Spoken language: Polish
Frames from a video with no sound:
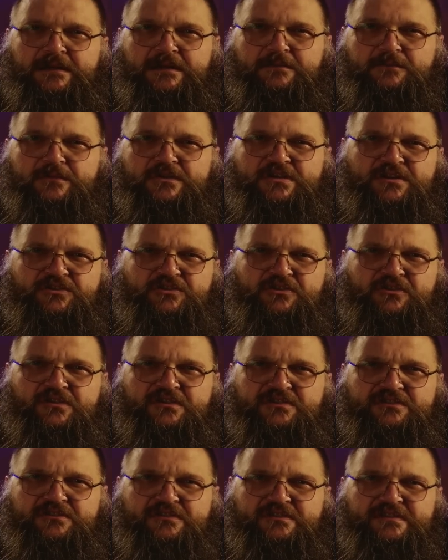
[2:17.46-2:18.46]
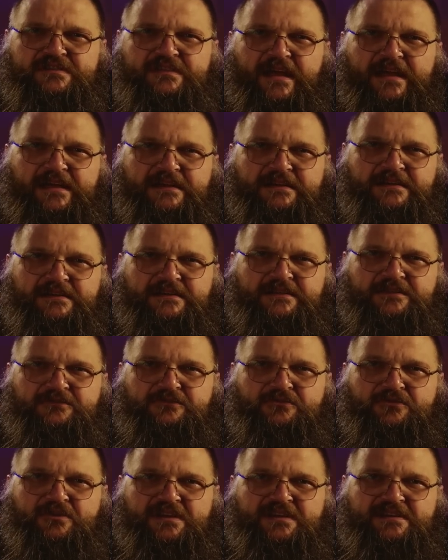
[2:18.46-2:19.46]
Myślę, że to jest to zdanie,
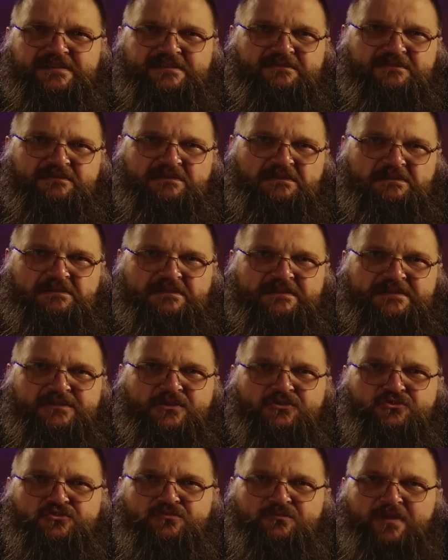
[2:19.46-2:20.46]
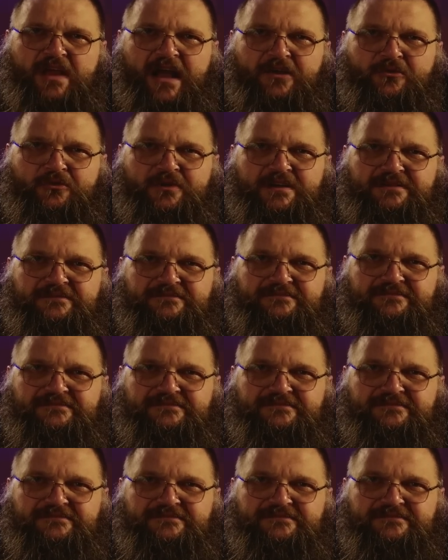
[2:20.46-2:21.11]
które jest zrozumiałe.